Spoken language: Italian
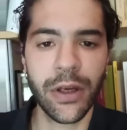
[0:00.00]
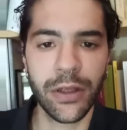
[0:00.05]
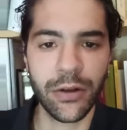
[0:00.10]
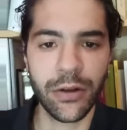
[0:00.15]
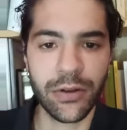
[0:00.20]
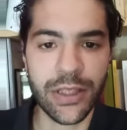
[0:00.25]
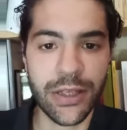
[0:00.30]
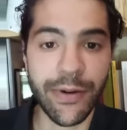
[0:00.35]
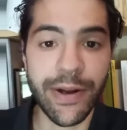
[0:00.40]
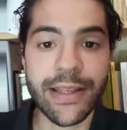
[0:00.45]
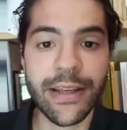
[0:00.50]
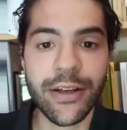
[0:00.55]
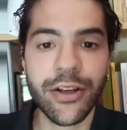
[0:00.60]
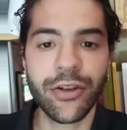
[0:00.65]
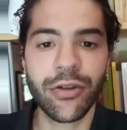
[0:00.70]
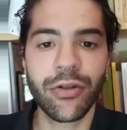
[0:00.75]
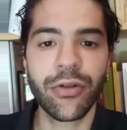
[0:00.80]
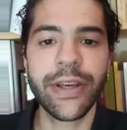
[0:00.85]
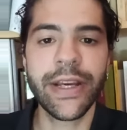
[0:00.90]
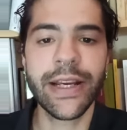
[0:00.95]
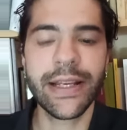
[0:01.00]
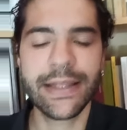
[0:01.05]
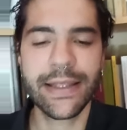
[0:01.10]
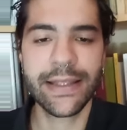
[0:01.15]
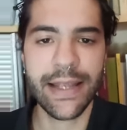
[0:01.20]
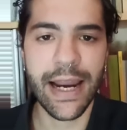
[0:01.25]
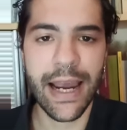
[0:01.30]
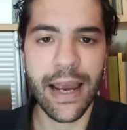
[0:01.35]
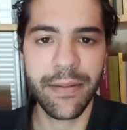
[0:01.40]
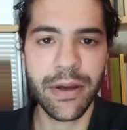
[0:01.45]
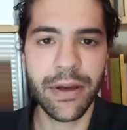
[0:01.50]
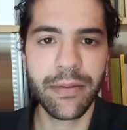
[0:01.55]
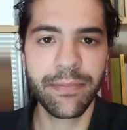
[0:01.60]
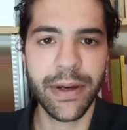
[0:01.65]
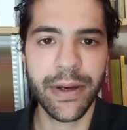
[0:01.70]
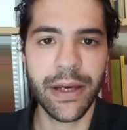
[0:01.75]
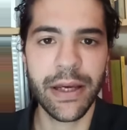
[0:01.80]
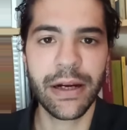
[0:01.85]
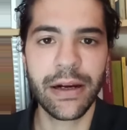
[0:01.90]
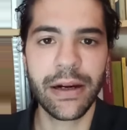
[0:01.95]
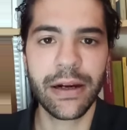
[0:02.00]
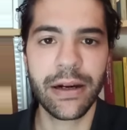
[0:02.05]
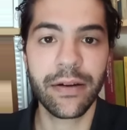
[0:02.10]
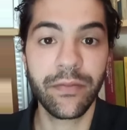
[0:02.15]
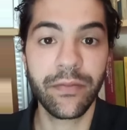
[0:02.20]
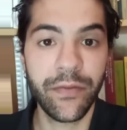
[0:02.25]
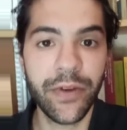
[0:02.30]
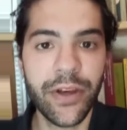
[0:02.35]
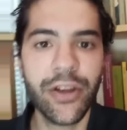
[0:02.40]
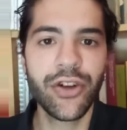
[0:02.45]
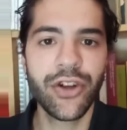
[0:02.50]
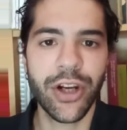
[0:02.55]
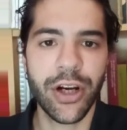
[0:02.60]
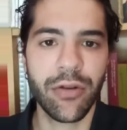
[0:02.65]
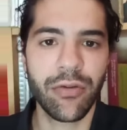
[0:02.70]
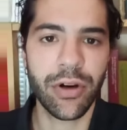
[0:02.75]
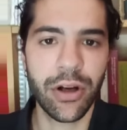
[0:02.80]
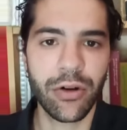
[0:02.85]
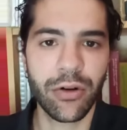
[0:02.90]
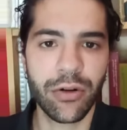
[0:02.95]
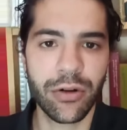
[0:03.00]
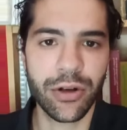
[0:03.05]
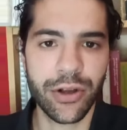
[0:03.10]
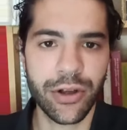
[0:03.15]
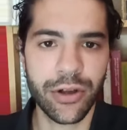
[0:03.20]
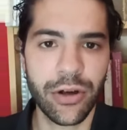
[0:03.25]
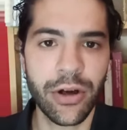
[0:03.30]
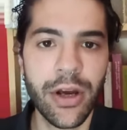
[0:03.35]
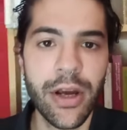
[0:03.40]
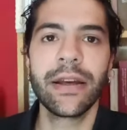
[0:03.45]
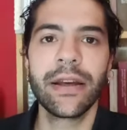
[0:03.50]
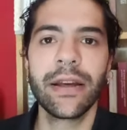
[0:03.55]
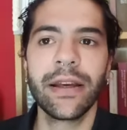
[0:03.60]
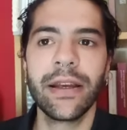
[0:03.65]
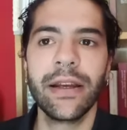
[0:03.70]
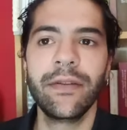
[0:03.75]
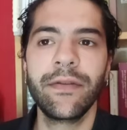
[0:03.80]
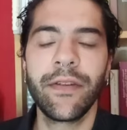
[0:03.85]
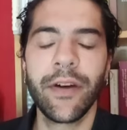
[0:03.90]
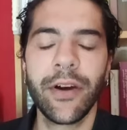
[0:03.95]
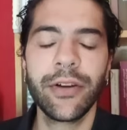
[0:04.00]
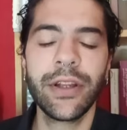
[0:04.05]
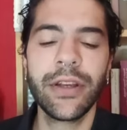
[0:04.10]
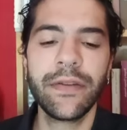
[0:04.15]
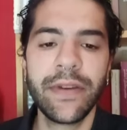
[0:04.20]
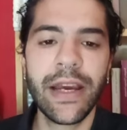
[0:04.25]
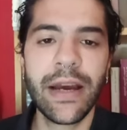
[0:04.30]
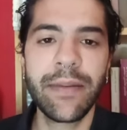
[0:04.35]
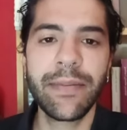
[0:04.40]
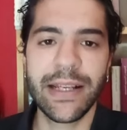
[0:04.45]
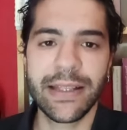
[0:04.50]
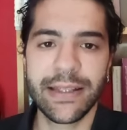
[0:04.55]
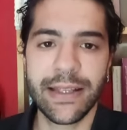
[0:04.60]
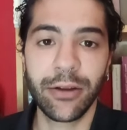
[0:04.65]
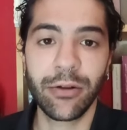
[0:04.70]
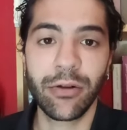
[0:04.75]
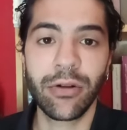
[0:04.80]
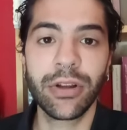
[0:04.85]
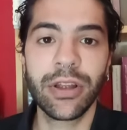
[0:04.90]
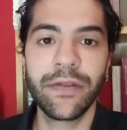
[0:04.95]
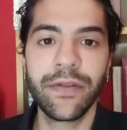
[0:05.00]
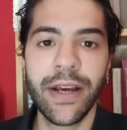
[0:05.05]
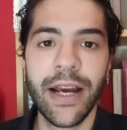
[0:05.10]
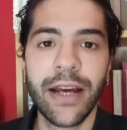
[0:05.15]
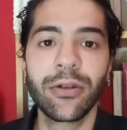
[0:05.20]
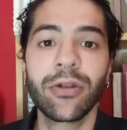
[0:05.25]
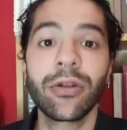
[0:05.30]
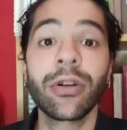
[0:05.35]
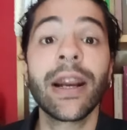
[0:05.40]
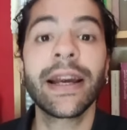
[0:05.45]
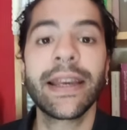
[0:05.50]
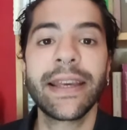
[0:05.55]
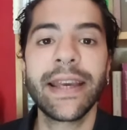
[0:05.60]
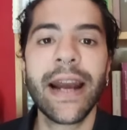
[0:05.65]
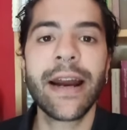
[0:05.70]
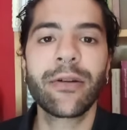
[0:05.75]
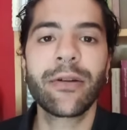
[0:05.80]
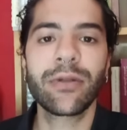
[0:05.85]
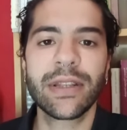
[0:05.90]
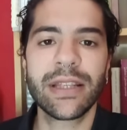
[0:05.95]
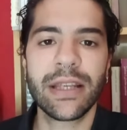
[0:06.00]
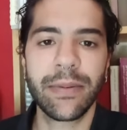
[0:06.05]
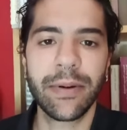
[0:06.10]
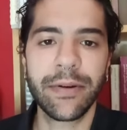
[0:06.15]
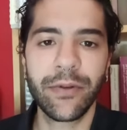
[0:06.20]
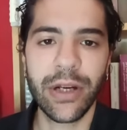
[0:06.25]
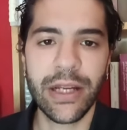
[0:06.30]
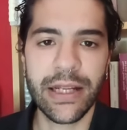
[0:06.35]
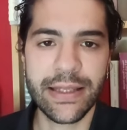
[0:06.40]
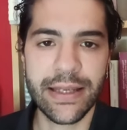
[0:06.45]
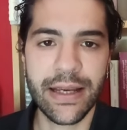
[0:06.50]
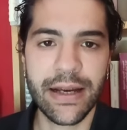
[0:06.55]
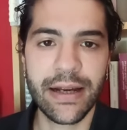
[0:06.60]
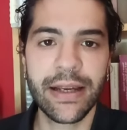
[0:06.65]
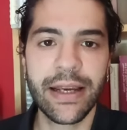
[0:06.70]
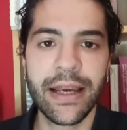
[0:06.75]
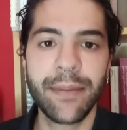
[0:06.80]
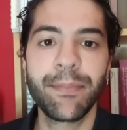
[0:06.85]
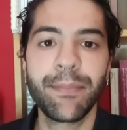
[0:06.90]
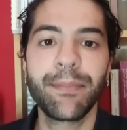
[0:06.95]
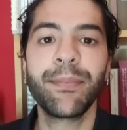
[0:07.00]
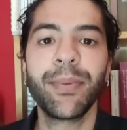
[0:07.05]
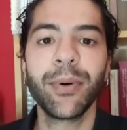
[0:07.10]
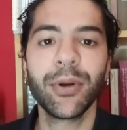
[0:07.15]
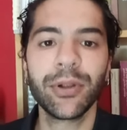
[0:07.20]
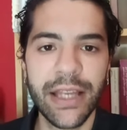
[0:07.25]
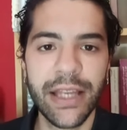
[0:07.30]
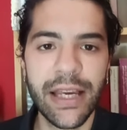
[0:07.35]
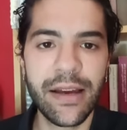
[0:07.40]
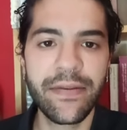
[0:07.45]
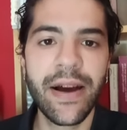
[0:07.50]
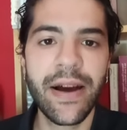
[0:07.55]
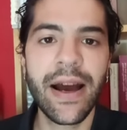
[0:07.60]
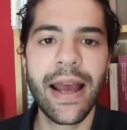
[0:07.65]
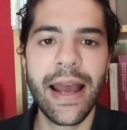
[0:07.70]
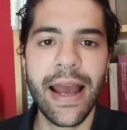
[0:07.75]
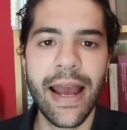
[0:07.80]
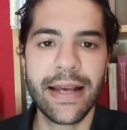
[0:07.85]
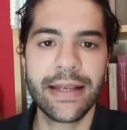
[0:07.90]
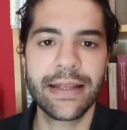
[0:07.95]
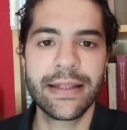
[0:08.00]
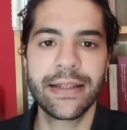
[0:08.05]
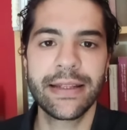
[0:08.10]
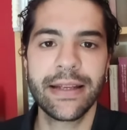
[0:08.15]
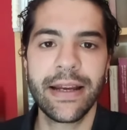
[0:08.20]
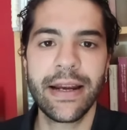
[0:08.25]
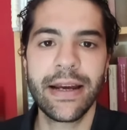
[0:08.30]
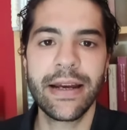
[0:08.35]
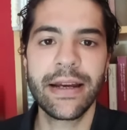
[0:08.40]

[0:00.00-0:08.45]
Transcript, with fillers: Di conseguenza ci sono gli estremi per vincere un ricorso. Il foglio di via mi è stato notificato con la chiara consapevolezza che poteva essere